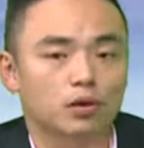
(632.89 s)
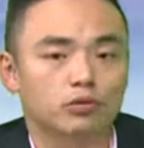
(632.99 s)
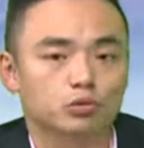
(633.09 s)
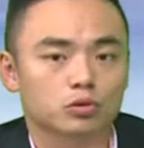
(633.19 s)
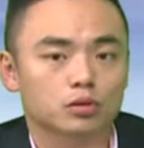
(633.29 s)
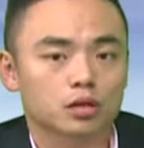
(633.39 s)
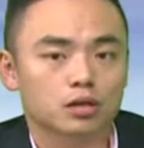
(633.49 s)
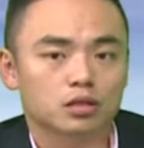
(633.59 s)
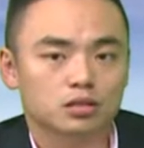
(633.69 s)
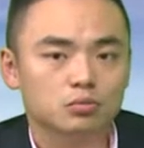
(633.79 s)
譬如说，
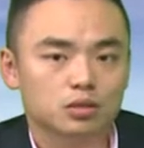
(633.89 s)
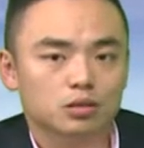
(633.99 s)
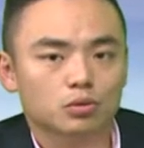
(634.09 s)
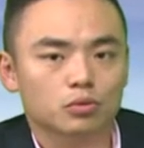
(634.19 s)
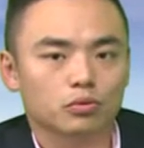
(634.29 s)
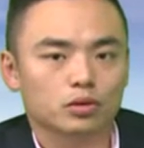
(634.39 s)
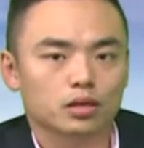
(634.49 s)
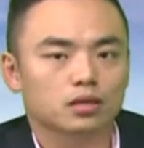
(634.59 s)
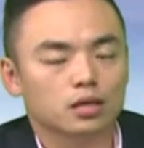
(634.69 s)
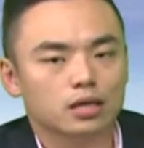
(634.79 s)
是不是对于
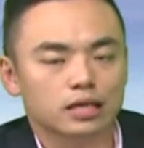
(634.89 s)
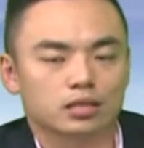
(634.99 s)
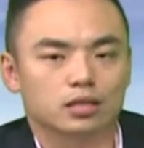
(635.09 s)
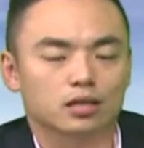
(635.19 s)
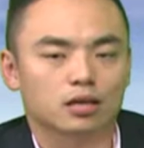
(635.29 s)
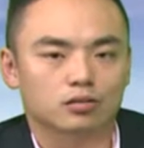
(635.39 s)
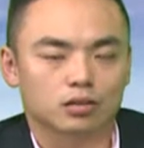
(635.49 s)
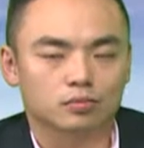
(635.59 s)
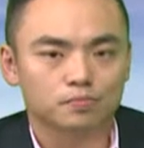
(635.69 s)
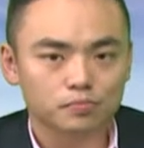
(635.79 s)
您一开始也提到
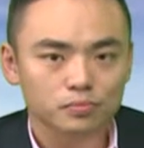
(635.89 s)
是